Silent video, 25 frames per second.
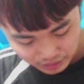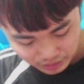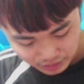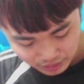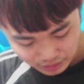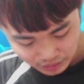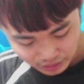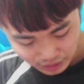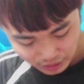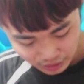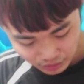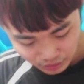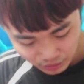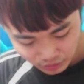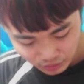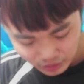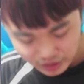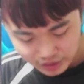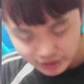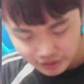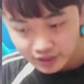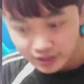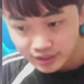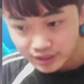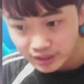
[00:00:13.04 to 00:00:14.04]
后龙科也
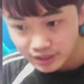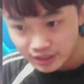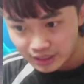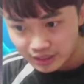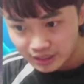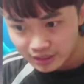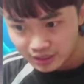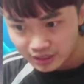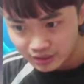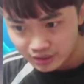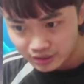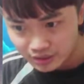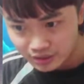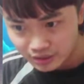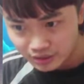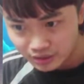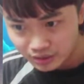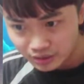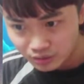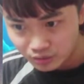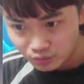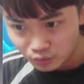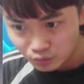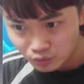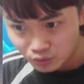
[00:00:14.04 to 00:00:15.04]
是带上自己的
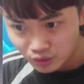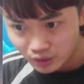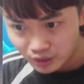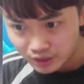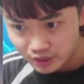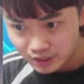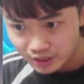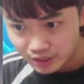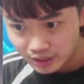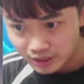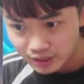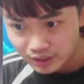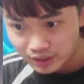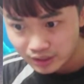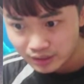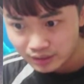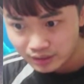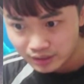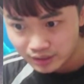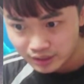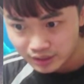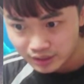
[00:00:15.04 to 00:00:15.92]
武装这样。嗯。